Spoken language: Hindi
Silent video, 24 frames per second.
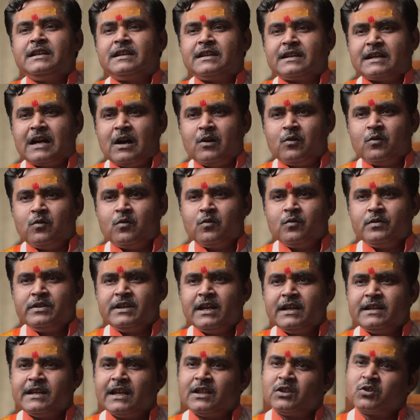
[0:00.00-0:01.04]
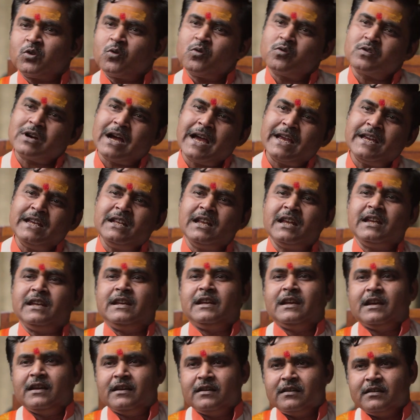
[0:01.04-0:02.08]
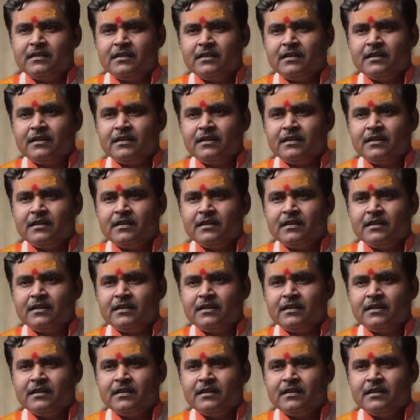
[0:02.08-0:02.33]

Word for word: चीज का हो ये यंत्रों का ही नहीं है